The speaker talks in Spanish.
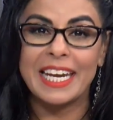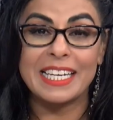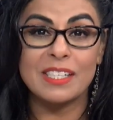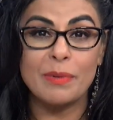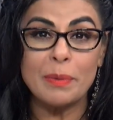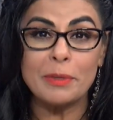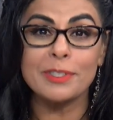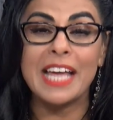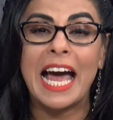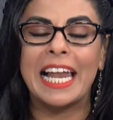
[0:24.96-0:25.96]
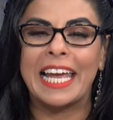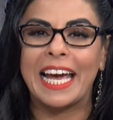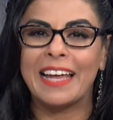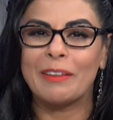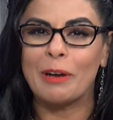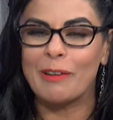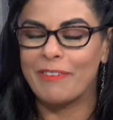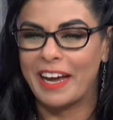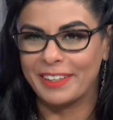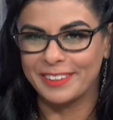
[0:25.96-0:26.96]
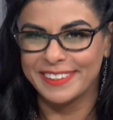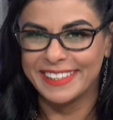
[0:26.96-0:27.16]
Recibimos a Alejandro Alfaro.